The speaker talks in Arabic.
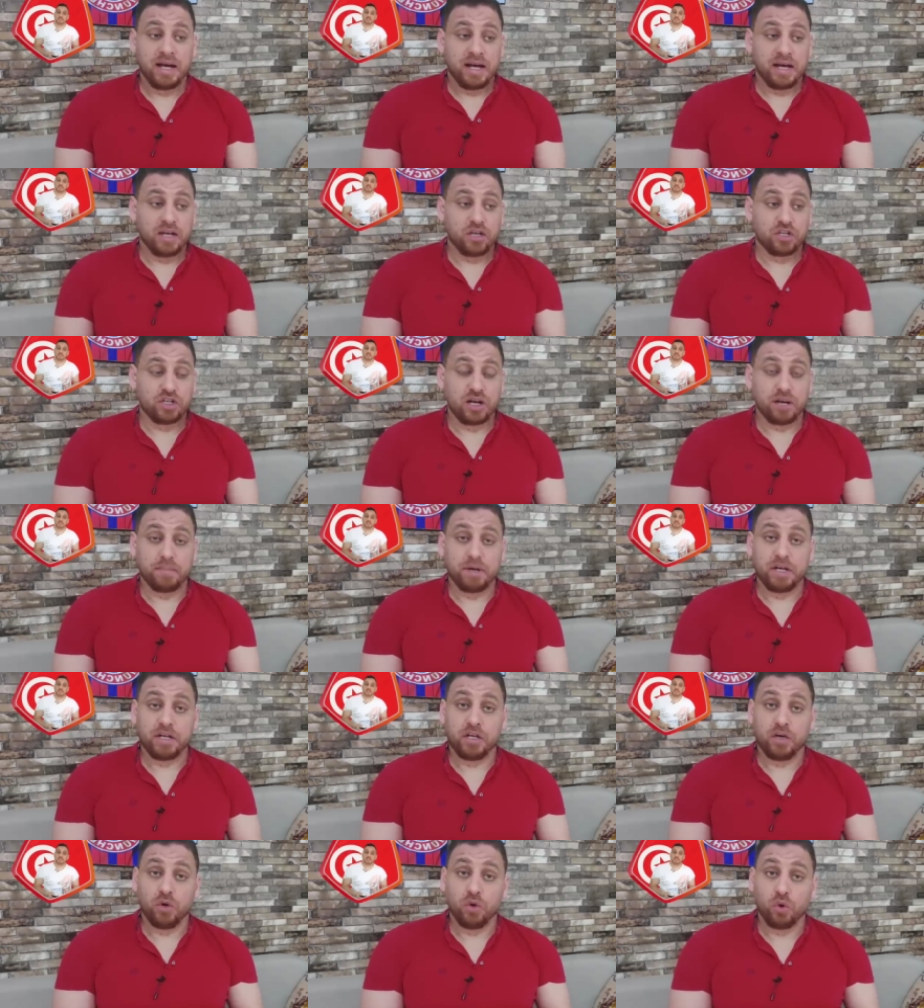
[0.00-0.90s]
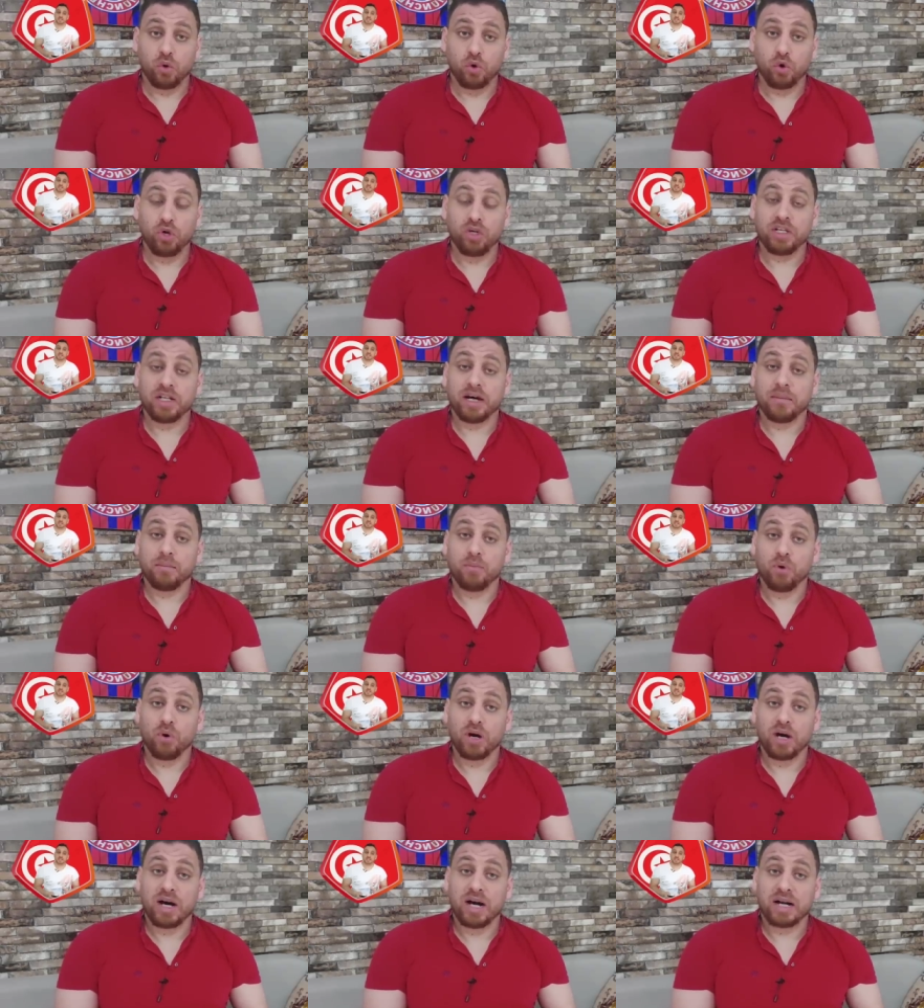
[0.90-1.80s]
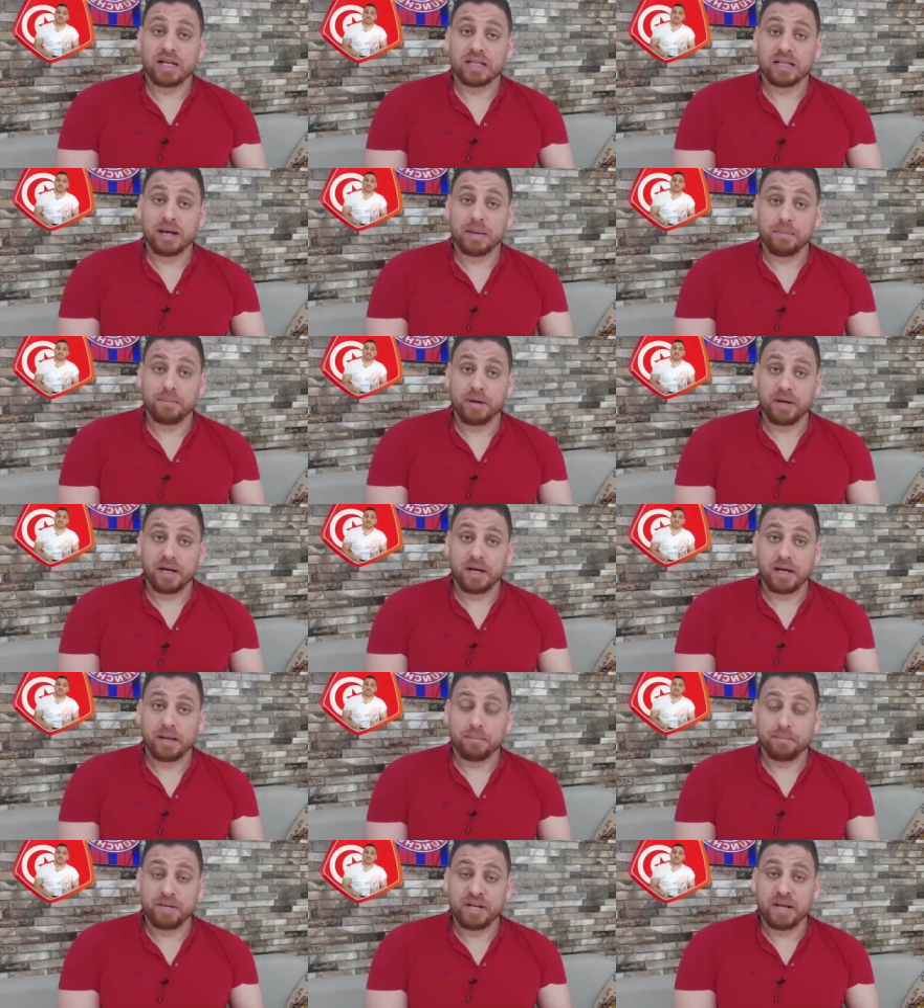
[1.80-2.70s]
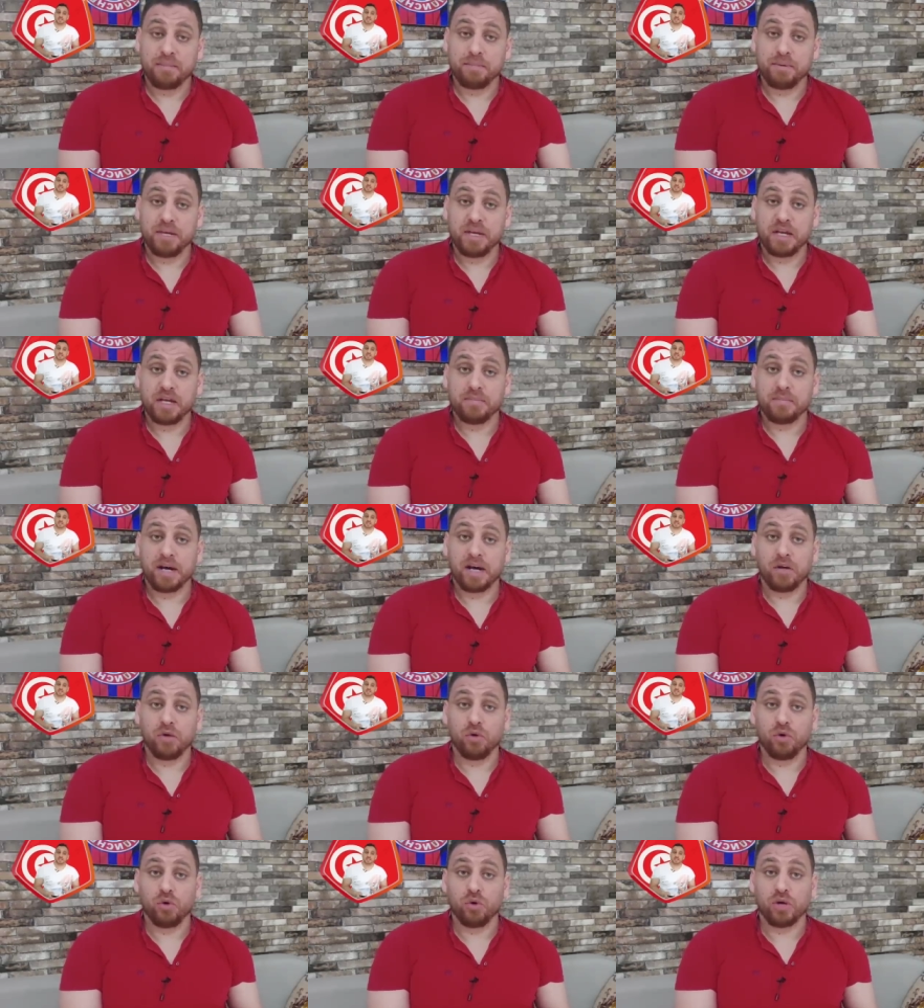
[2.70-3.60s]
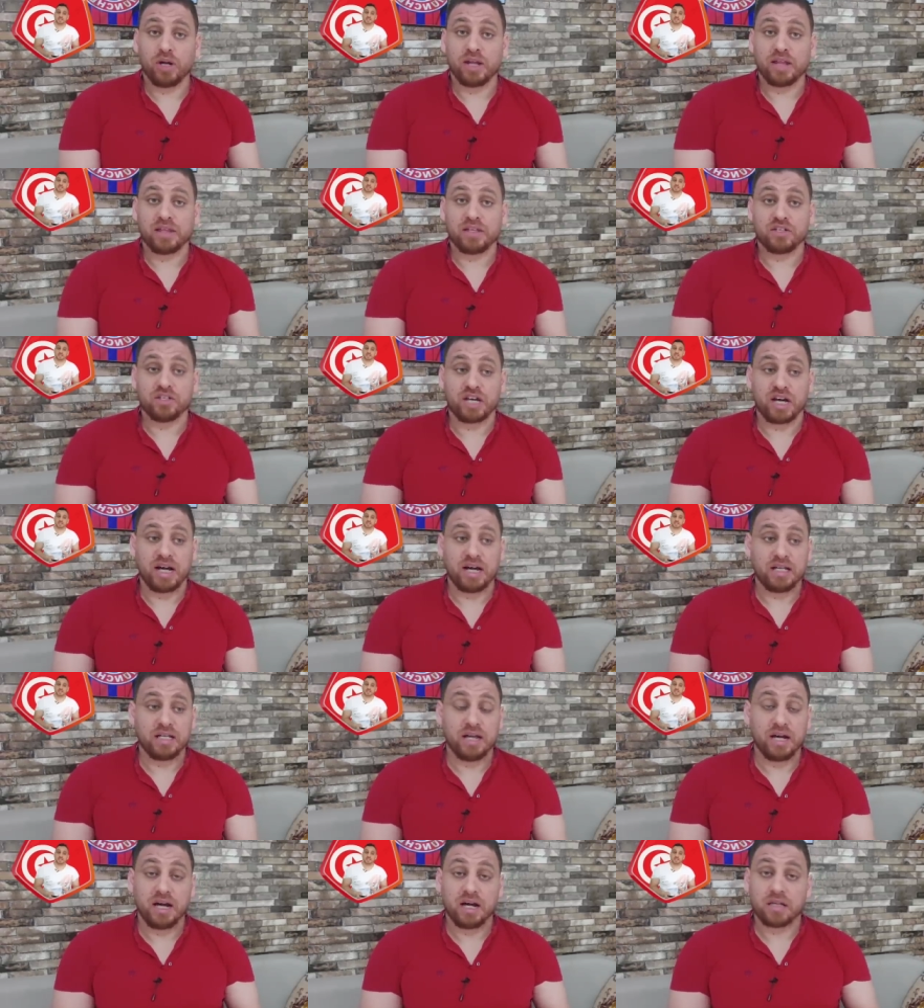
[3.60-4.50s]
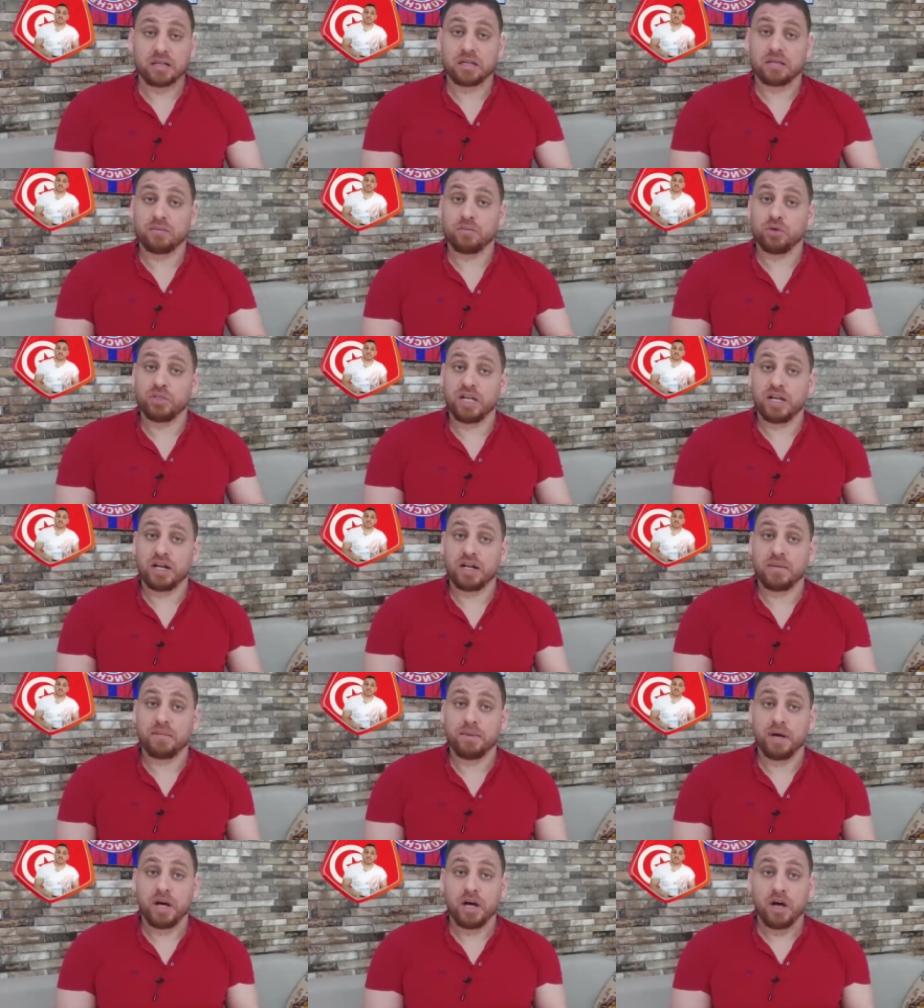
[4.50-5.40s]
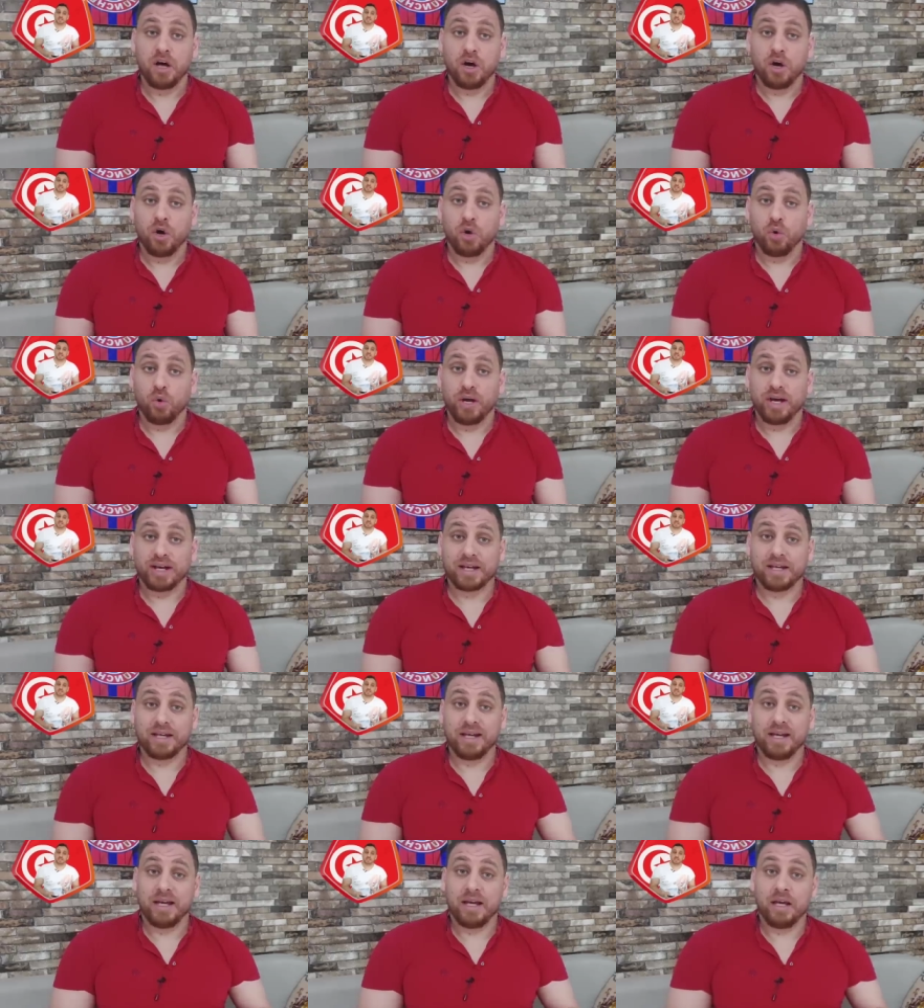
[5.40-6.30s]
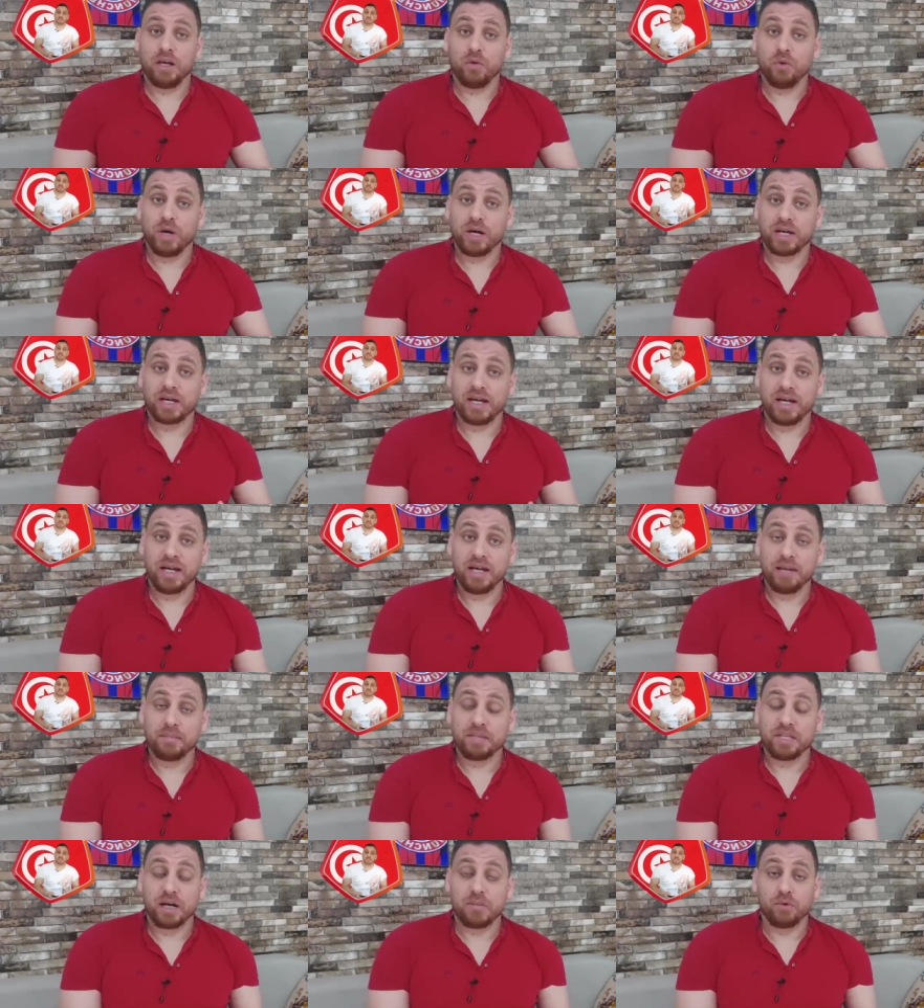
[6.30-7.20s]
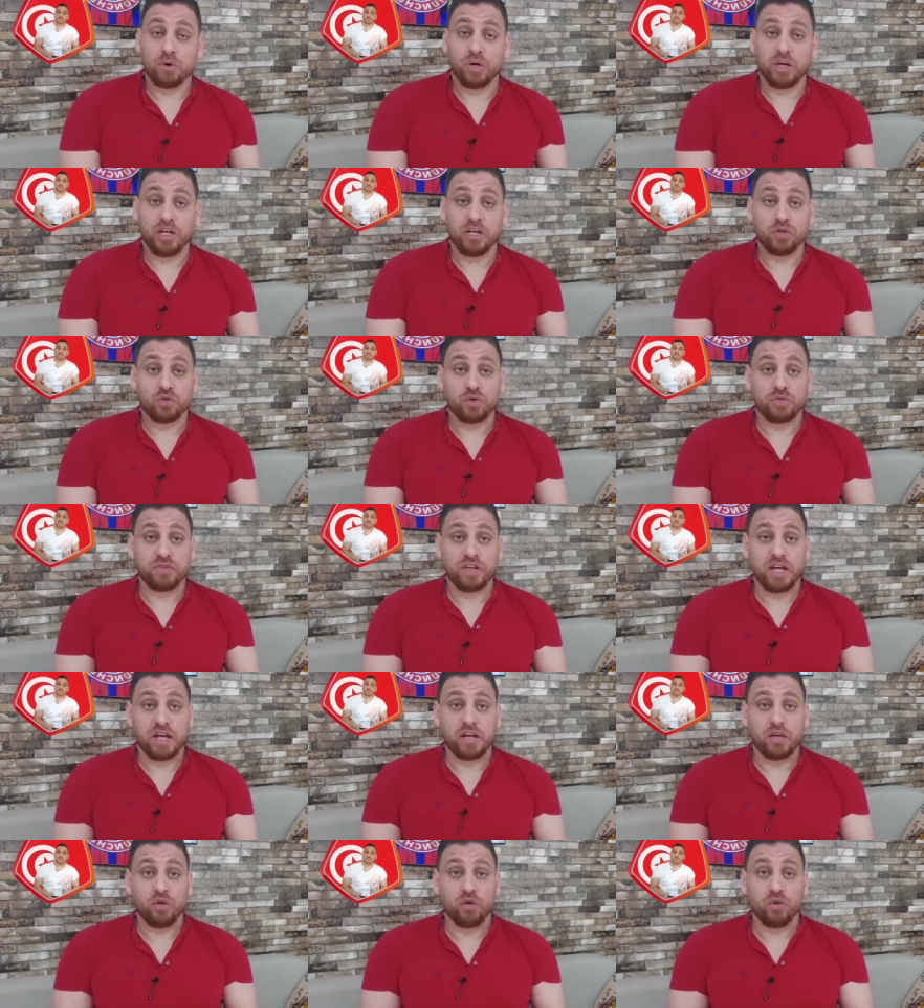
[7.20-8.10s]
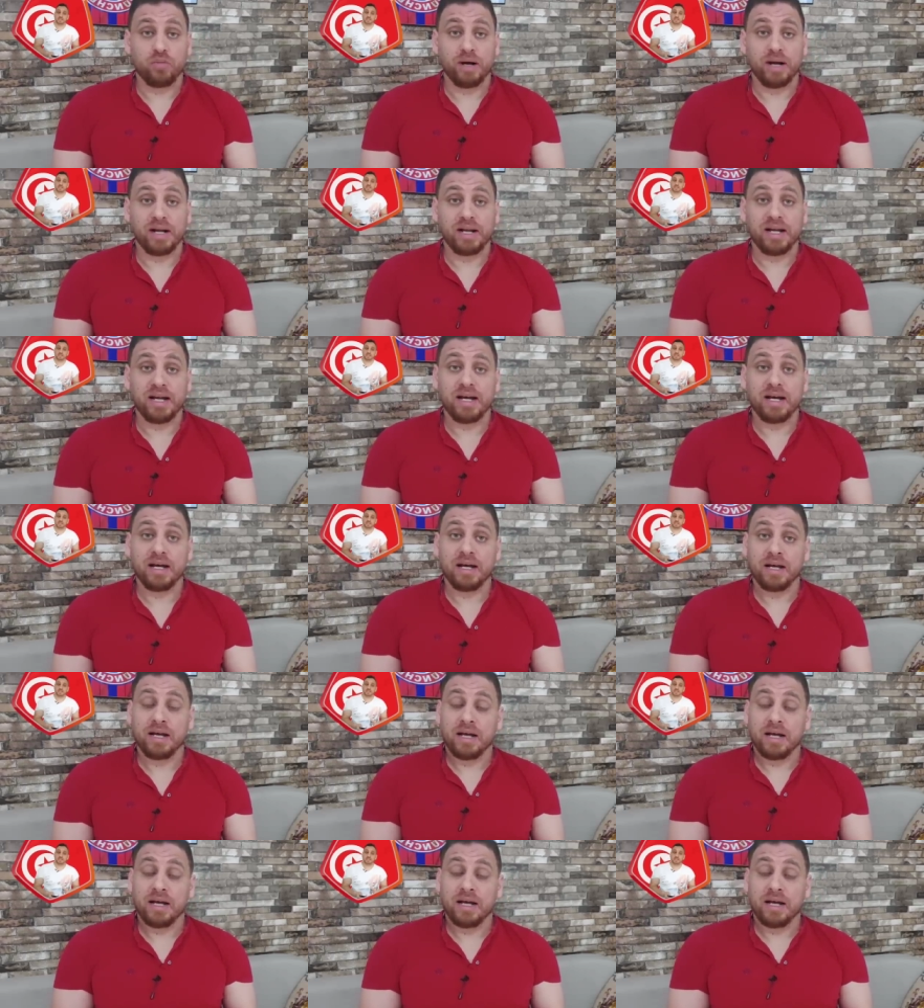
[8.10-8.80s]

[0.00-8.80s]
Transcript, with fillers: الشعباني وقلنا مقارنة بنبيل معلول وراضي جعايدي أكثر مدرب واقعي الواقعية متاع معين شفناها اليوم على